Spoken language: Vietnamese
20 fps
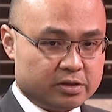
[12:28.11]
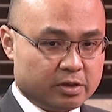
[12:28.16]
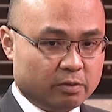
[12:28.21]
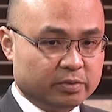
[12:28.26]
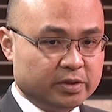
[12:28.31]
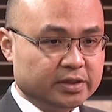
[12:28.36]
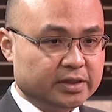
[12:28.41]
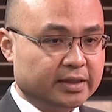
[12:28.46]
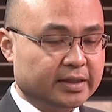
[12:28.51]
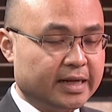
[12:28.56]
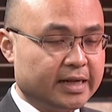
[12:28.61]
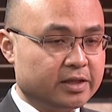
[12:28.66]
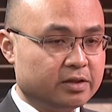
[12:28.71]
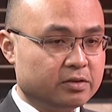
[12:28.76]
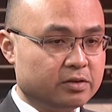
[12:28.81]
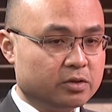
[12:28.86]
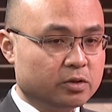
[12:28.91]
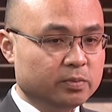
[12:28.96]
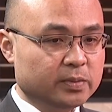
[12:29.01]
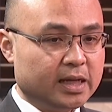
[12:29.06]
trong chương trình này
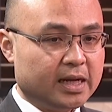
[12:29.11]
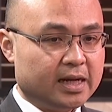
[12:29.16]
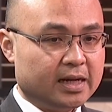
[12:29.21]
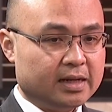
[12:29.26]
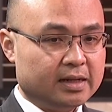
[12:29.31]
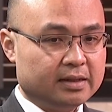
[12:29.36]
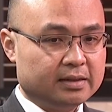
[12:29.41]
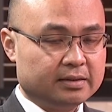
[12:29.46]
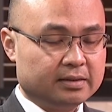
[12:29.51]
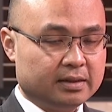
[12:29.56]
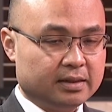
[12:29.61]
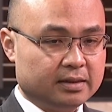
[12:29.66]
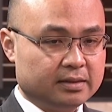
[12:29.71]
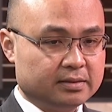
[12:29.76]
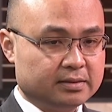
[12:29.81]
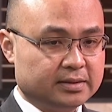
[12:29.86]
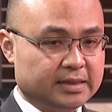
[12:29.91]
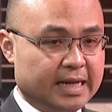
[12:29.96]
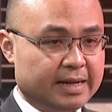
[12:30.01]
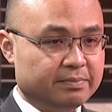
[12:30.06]
chúng ta
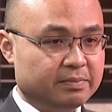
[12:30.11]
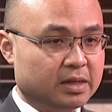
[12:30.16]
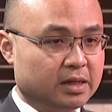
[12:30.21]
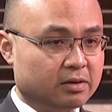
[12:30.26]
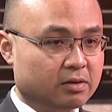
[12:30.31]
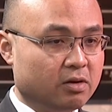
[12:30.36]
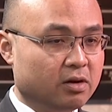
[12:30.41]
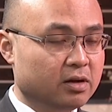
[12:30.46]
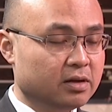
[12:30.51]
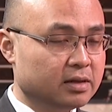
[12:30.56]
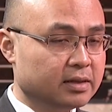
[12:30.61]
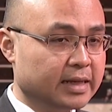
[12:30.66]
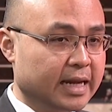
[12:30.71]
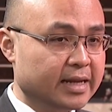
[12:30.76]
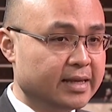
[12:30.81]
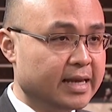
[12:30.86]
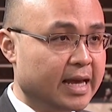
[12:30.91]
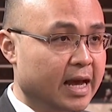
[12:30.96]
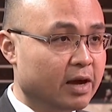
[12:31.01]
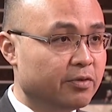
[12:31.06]
uh, xem là có
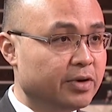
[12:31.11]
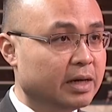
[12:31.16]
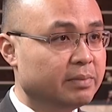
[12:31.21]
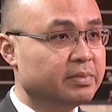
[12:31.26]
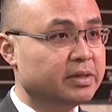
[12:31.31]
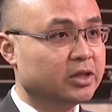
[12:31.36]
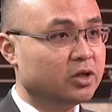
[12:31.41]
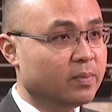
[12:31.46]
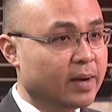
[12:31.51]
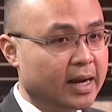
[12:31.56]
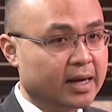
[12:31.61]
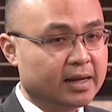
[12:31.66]
khán giả của 50 tiểu